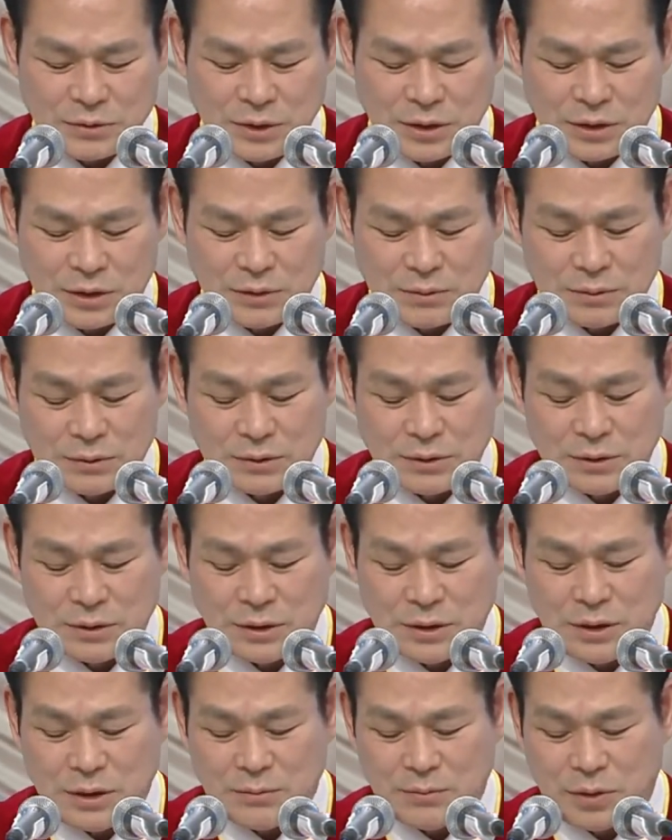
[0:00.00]
愛する生
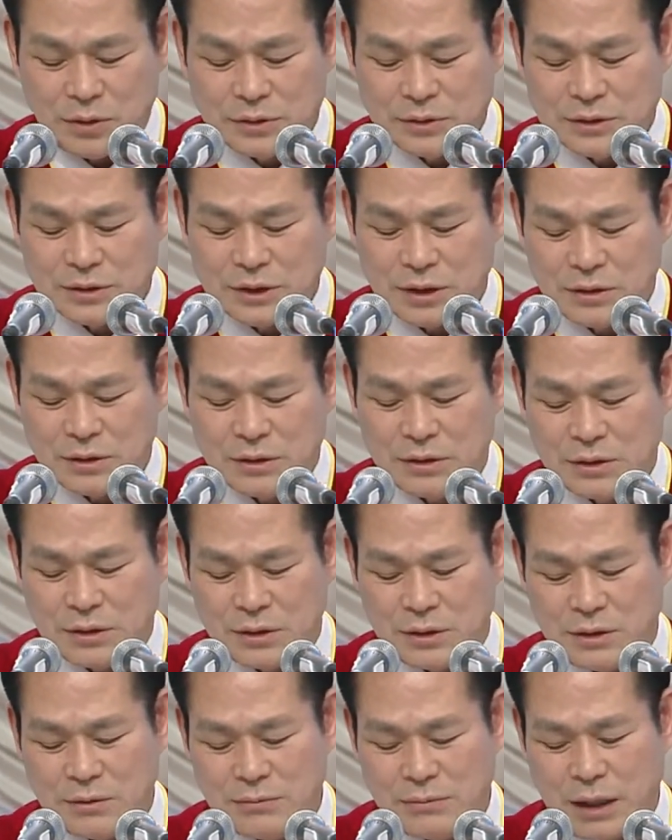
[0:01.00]
徒の皆さん、
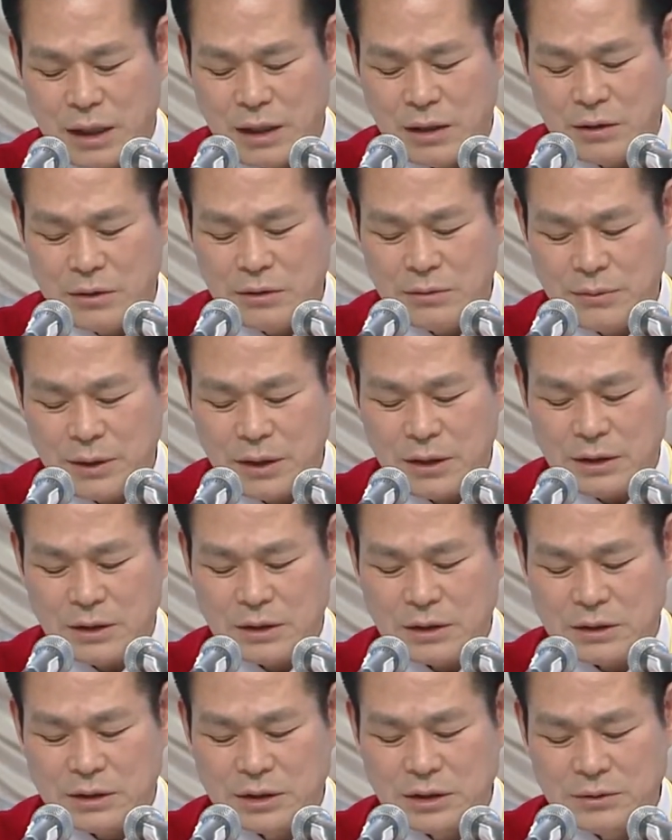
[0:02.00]
本性とは
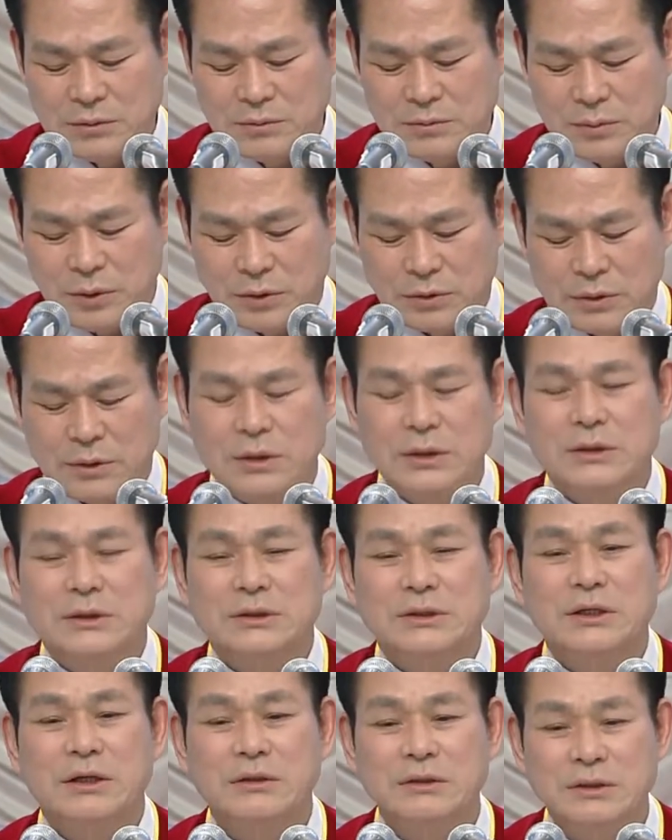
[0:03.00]
心の
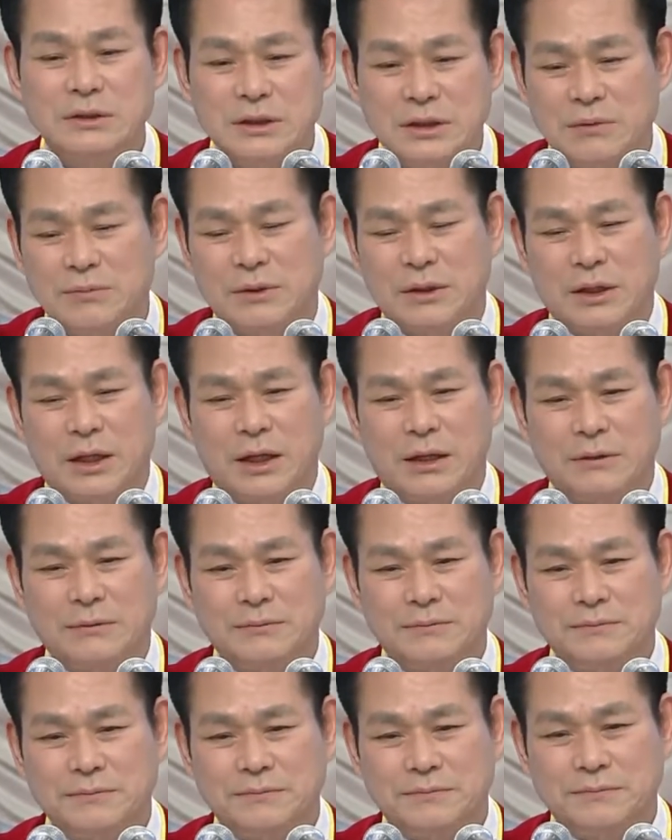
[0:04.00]
根本の性
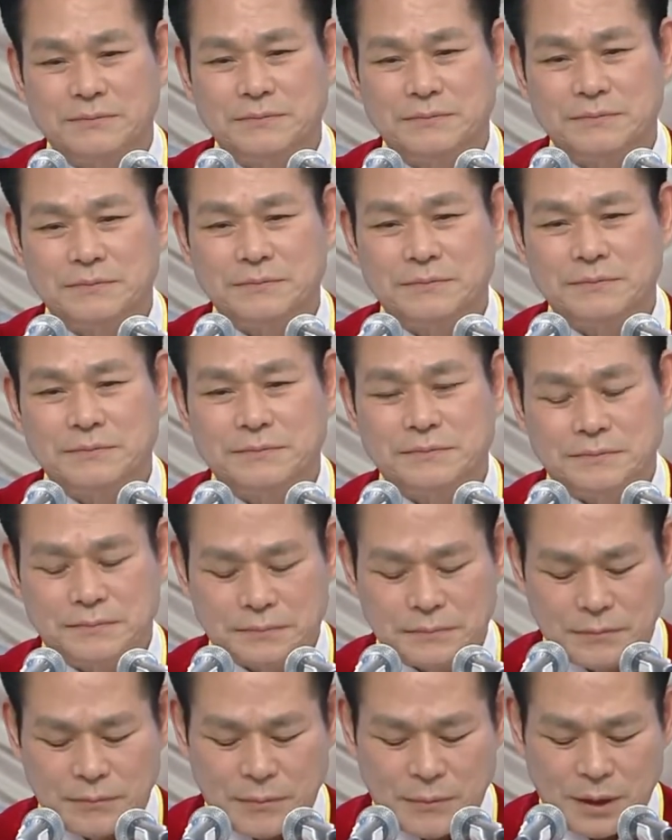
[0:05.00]
質のことです。
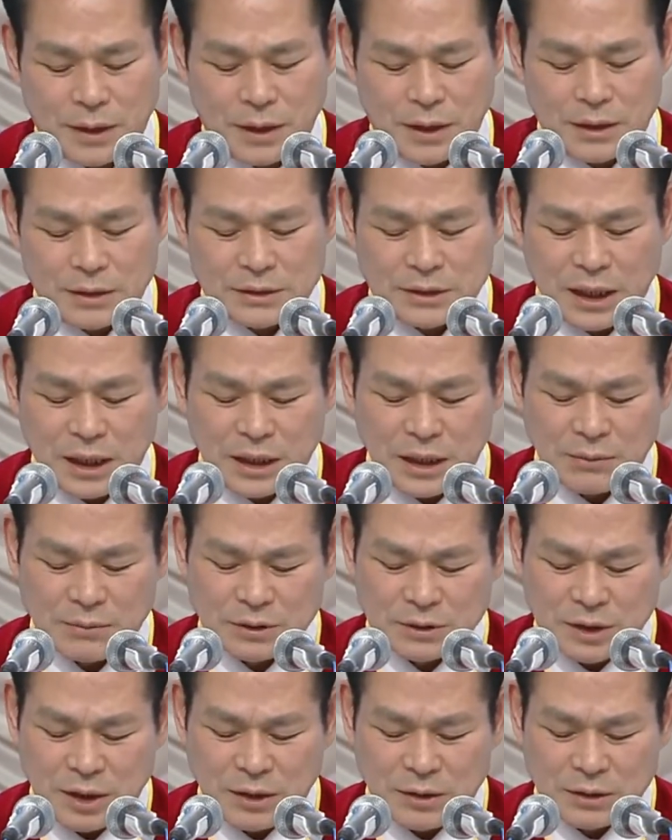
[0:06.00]

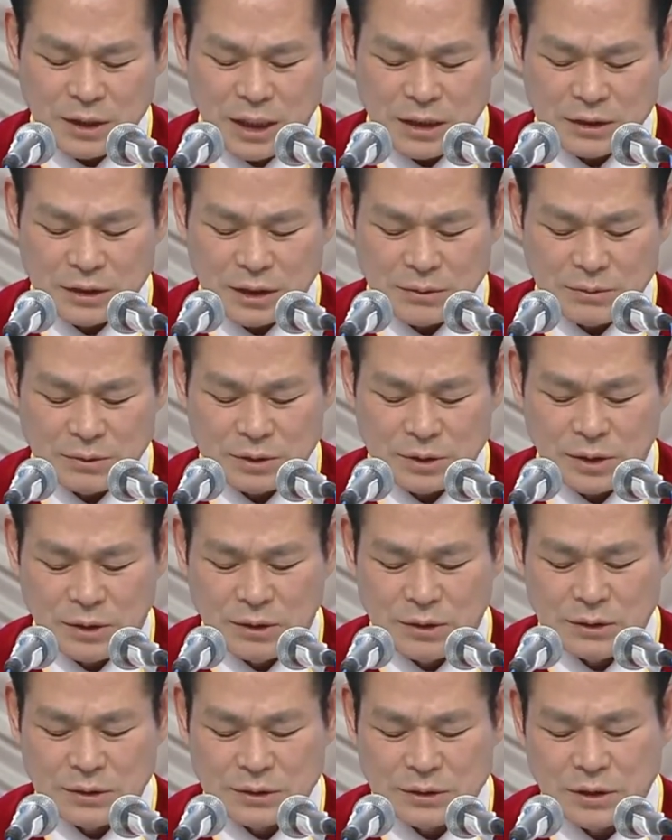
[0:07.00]
人は生
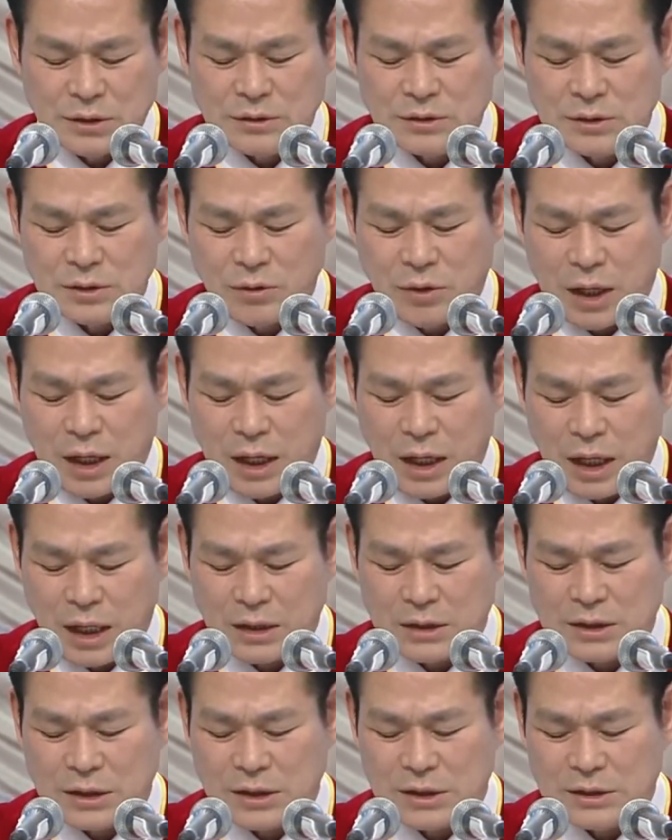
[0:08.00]
まれた時から
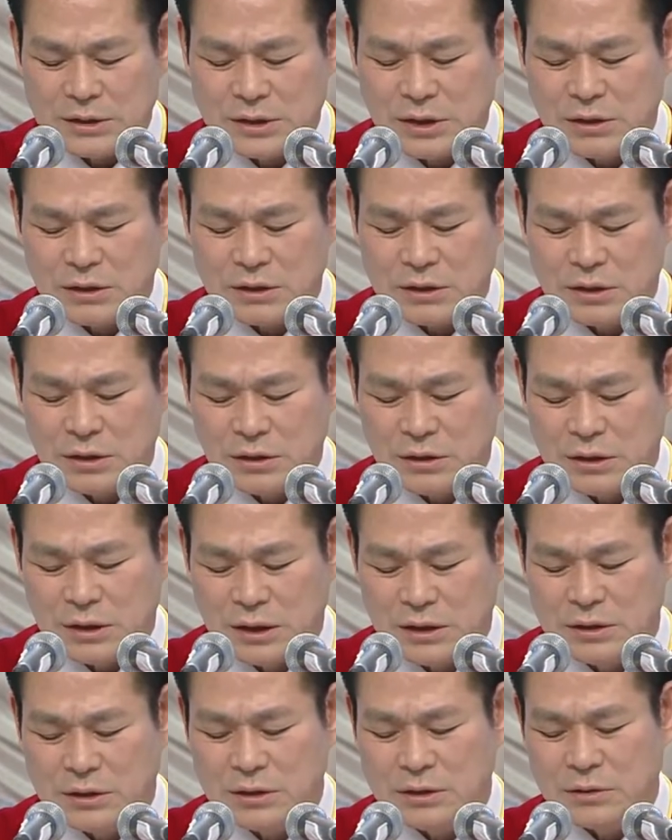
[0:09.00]
善と悪が
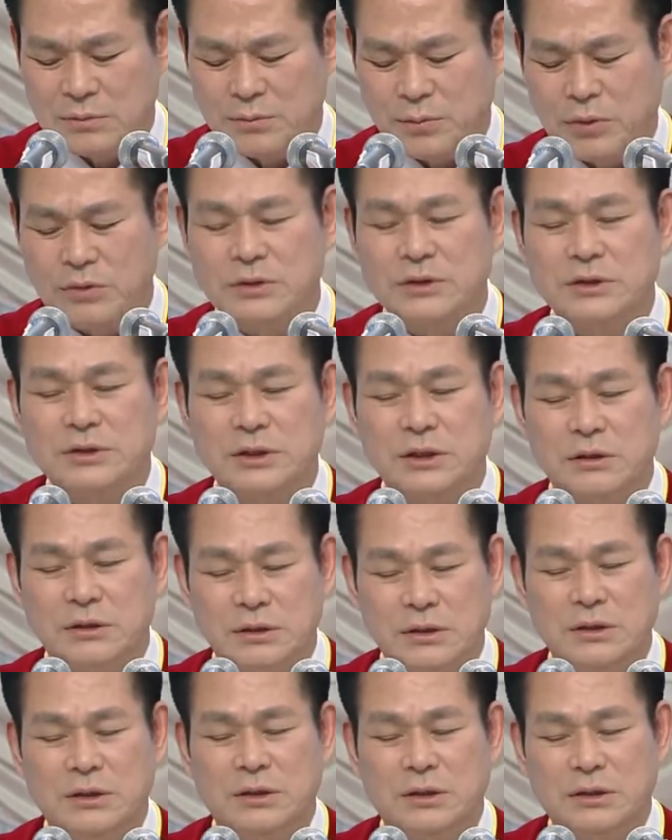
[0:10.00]
混ざっている本
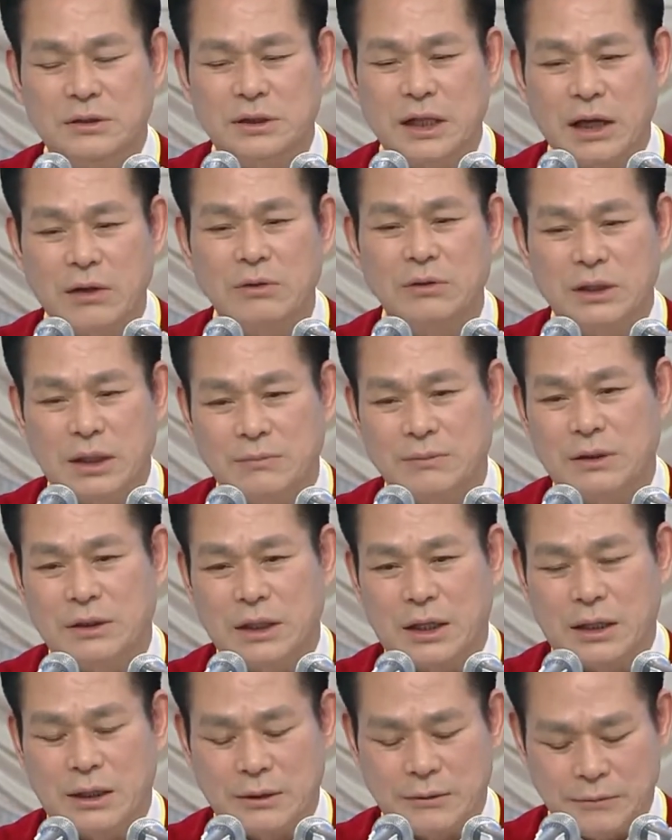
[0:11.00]
性を持って
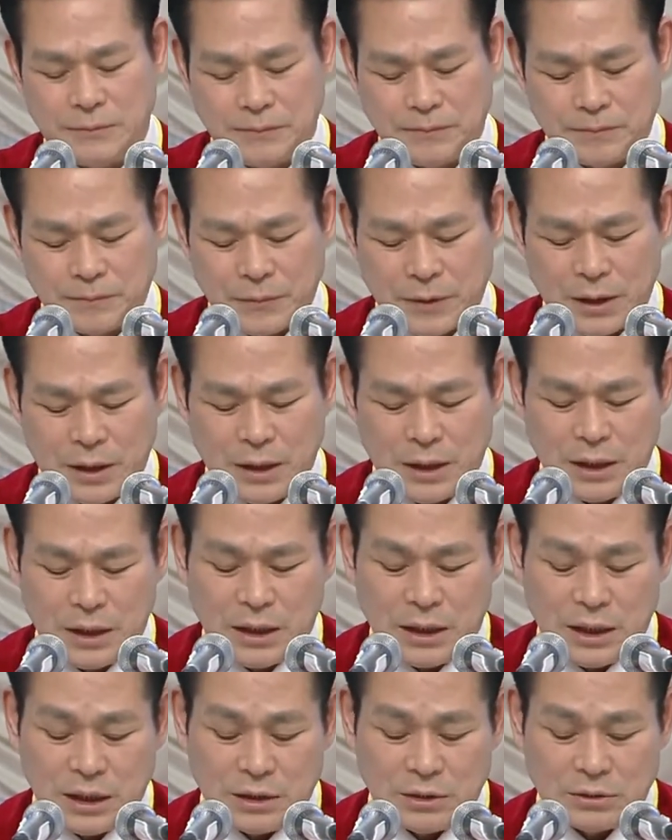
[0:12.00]
生まれます。
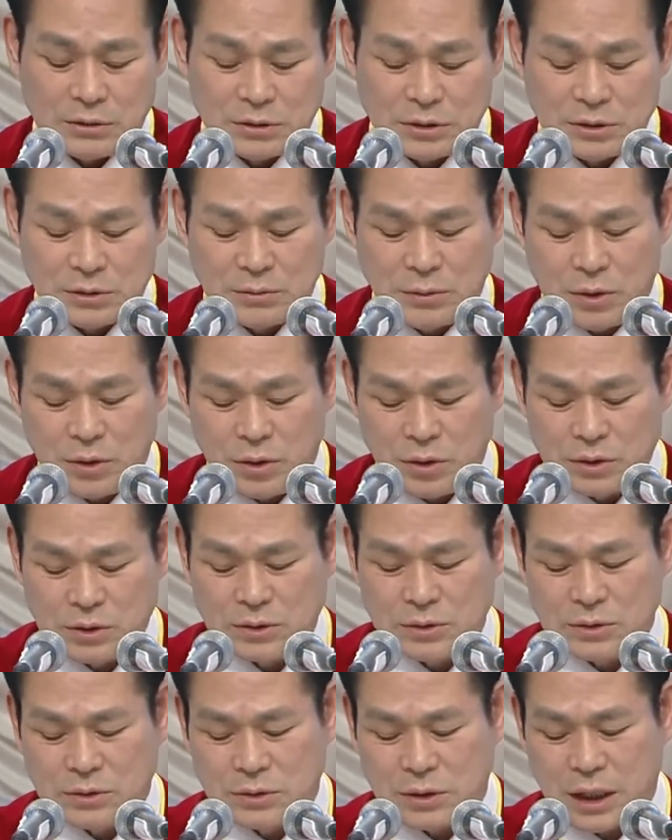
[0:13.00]
人
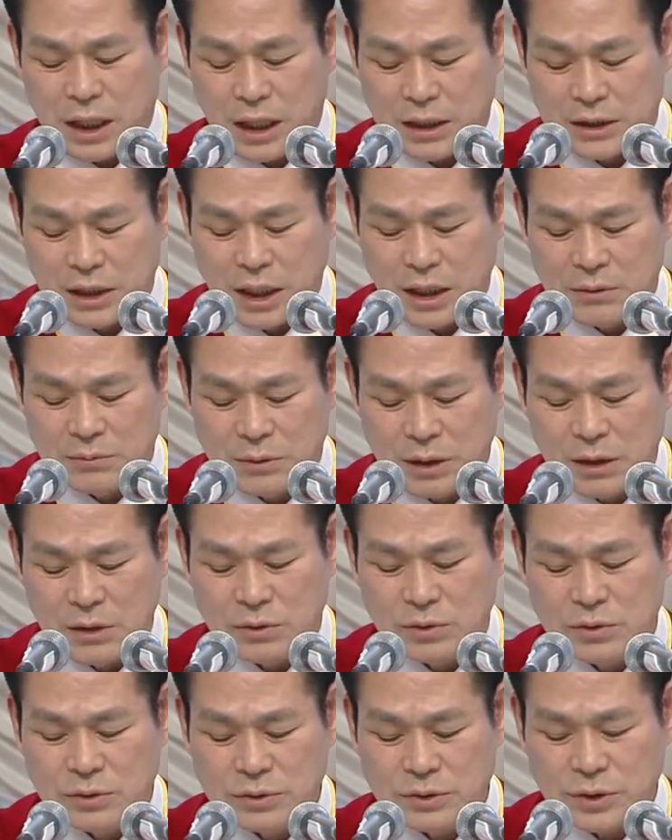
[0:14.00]
類はすべてアダム
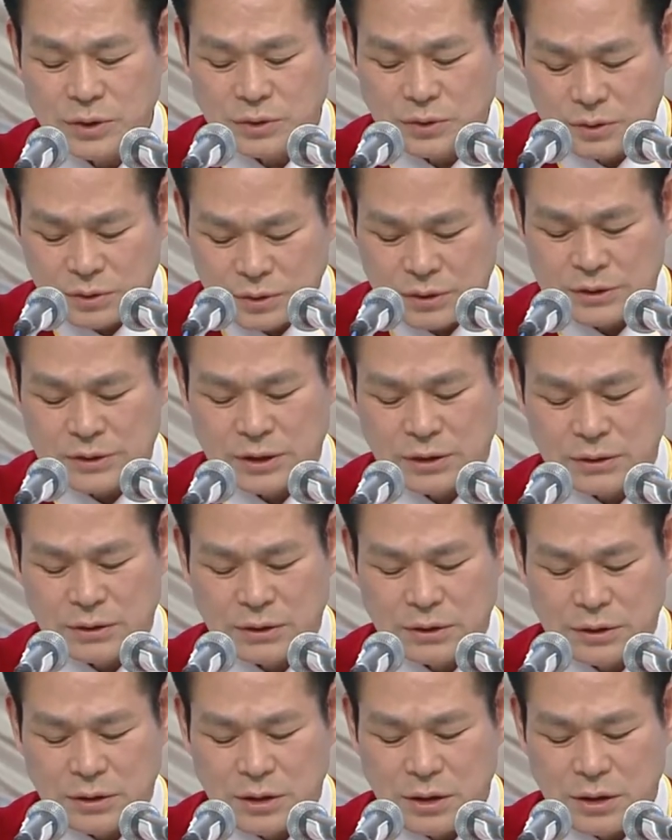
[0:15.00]
の子孫であり、